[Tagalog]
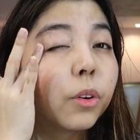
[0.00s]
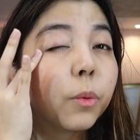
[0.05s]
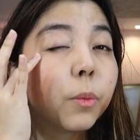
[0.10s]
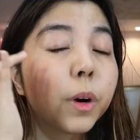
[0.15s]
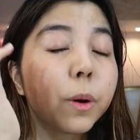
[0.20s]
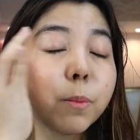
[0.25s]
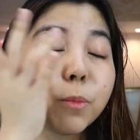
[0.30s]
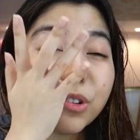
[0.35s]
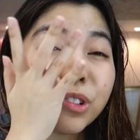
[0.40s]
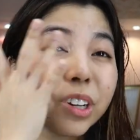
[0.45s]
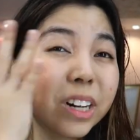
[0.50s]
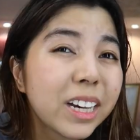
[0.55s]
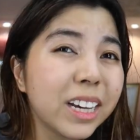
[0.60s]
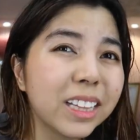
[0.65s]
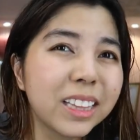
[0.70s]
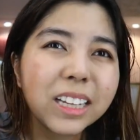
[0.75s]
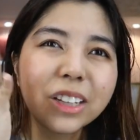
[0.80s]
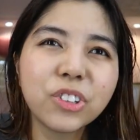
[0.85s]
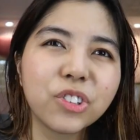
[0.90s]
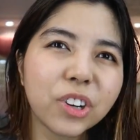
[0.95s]
Huwag mo siyang
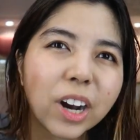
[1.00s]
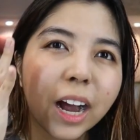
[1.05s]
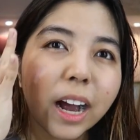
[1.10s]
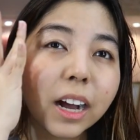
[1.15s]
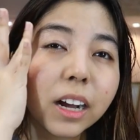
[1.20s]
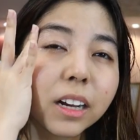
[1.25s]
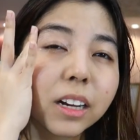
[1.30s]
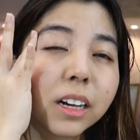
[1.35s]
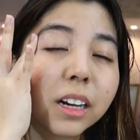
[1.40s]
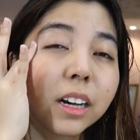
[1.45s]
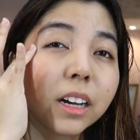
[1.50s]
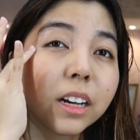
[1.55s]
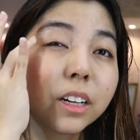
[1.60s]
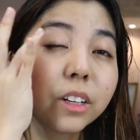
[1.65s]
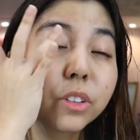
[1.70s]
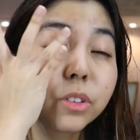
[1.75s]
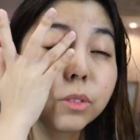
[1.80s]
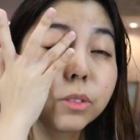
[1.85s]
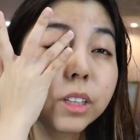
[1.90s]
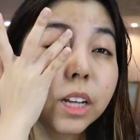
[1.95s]
ida-drag.
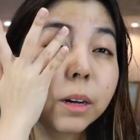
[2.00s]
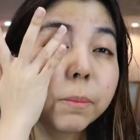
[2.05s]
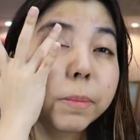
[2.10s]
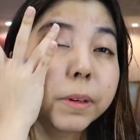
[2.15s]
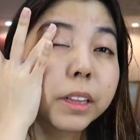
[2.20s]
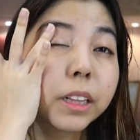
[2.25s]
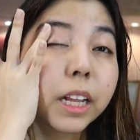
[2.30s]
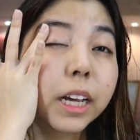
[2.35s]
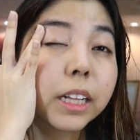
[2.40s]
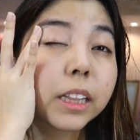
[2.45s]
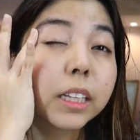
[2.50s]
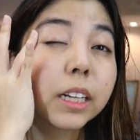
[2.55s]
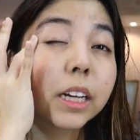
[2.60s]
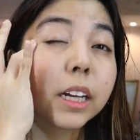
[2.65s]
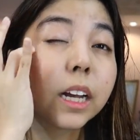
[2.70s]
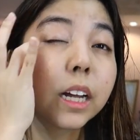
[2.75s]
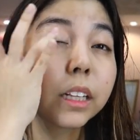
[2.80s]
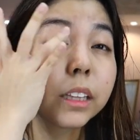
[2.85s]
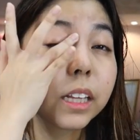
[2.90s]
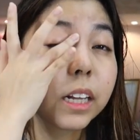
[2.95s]
So, dapat light ka
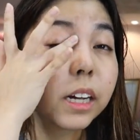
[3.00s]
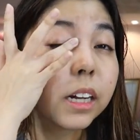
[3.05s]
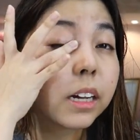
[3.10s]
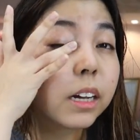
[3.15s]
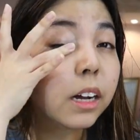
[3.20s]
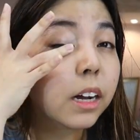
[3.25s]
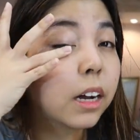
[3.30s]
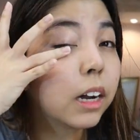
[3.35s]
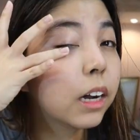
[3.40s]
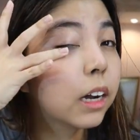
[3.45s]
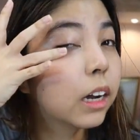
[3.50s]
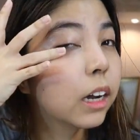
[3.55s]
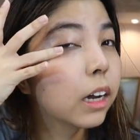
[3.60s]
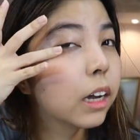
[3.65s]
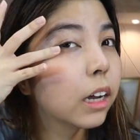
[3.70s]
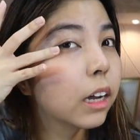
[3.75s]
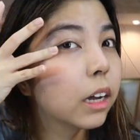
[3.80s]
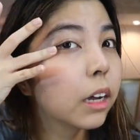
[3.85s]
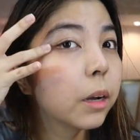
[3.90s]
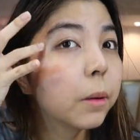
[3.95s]
lang talagang
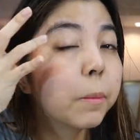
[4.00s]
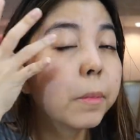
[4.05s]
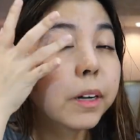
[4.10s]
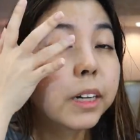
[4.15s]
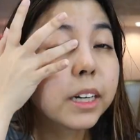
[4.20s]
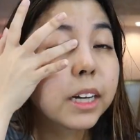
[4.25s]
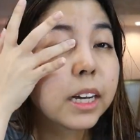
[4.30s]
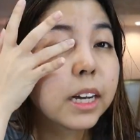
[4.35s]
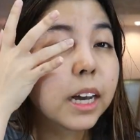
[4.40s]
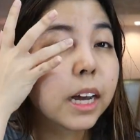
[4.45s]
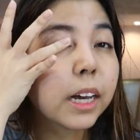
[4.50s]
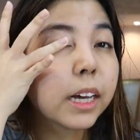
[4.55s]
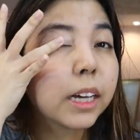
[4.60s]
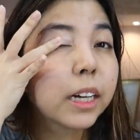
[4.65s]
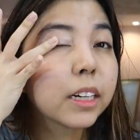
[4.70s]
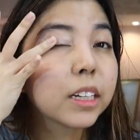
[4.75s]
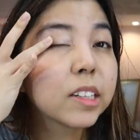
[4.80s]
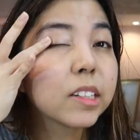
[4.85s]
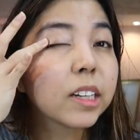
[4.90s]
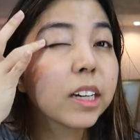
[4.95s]
maglagay
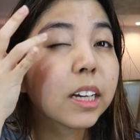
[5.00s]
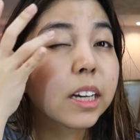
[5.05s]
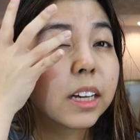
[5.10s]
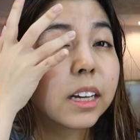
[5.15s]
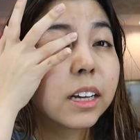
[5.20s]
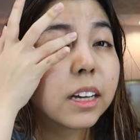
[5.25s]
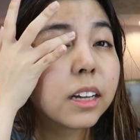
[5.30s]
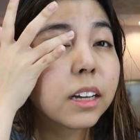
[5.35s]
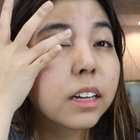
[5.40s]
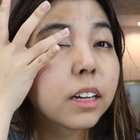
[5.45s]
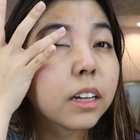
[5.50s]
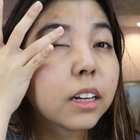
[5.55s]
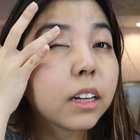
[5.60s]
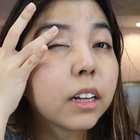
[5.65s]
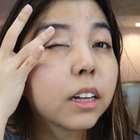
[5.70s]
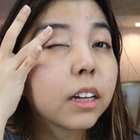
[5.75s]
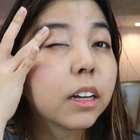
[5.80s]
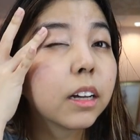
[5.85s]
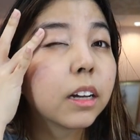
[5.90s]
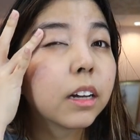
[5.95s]
kasi
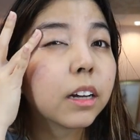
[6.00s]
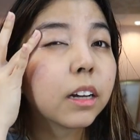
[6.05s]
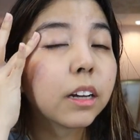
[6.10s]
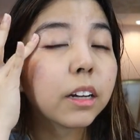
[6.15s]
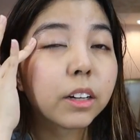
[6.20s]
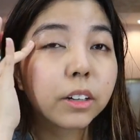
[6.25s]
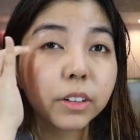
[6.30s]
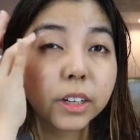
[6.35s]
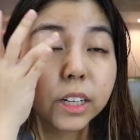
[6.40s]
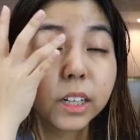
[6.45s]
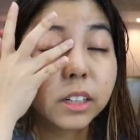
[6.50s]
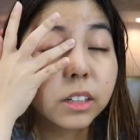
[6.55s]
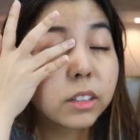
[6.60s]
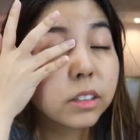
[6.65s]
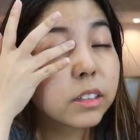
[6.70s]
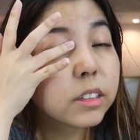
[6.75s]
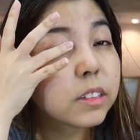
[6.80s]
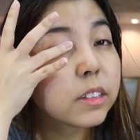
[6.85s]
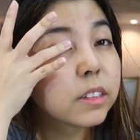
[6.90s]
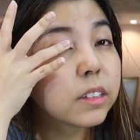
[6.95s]

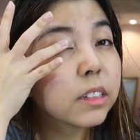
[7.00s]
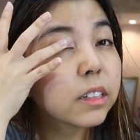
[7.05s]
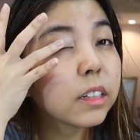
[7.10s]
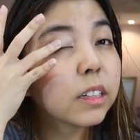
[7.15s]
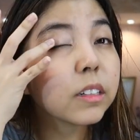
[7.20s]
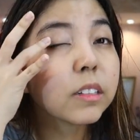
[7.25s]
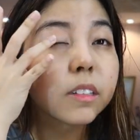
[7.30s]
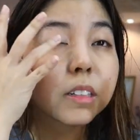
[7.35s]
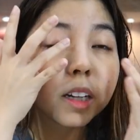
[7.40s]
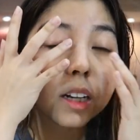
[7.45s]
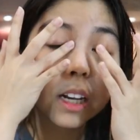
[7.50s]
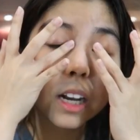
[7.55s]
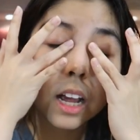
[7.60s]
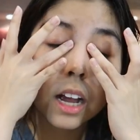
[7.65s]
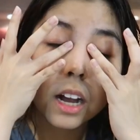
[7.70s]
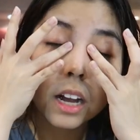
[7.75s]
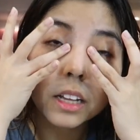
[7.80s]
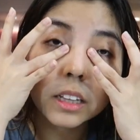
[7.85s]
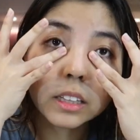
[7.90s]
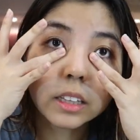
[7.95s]
wrinkles is
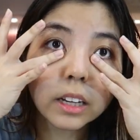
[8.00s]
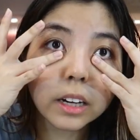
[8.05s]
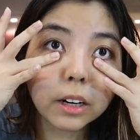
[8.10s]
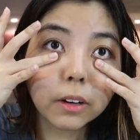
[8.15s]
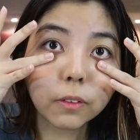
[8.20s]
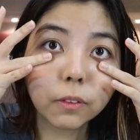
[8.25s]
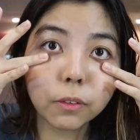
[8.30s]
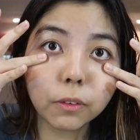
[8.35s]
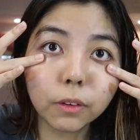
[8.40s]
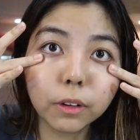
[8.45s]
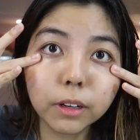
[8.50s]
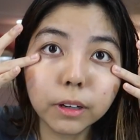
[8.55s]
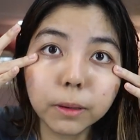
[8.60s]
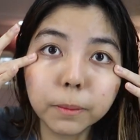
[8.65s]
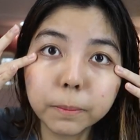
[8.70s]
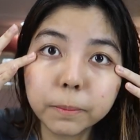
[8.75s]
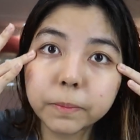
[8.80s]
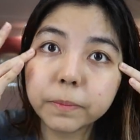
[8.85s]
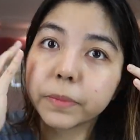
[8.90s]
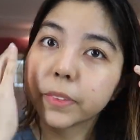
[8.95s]
kailangan careful.
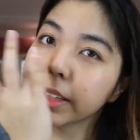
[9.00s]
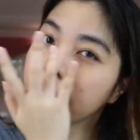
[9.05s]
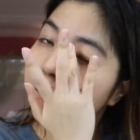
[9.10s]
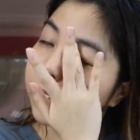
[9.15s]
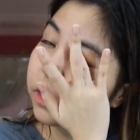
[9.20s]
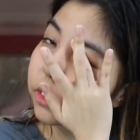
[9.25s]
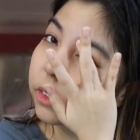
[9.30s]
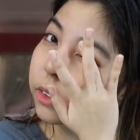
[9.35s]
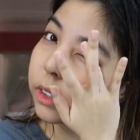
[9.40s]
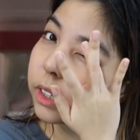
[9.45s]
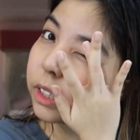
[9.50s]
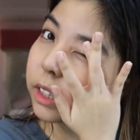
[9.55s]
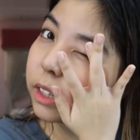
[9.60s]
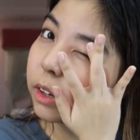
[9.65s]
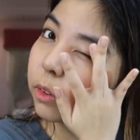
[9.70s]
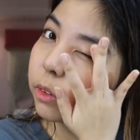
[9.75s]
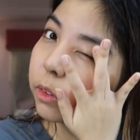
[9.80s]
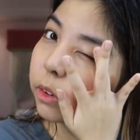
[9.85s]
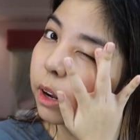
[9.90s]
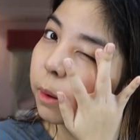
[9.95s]
Yan. Sorry,
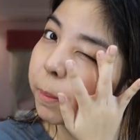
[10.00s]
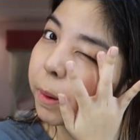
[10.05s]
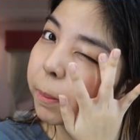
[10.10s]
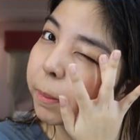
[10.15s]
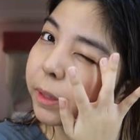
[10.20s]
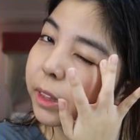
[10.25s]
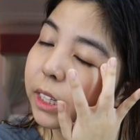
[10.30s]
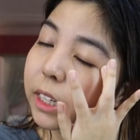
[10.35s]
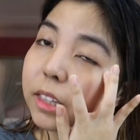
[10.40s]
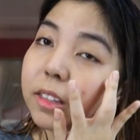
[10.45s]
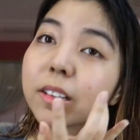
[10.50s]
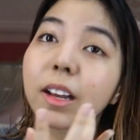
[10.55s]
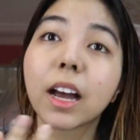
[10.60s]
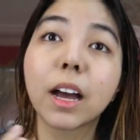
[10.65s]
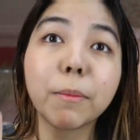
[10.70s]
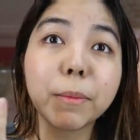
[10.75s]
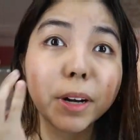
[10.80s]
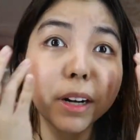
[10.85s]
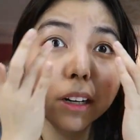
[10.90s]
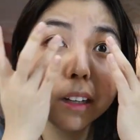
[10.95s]
hindi ako napapatingin sa
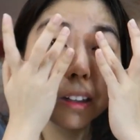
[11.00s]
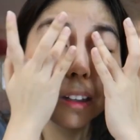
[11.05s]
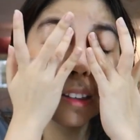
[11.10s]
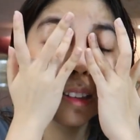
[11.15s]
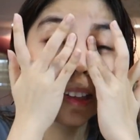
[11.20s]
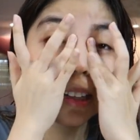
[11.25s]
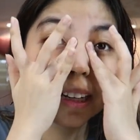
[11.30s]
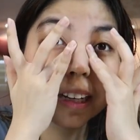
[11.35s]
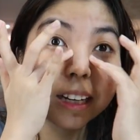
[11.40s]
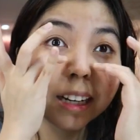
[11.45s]
camera kasi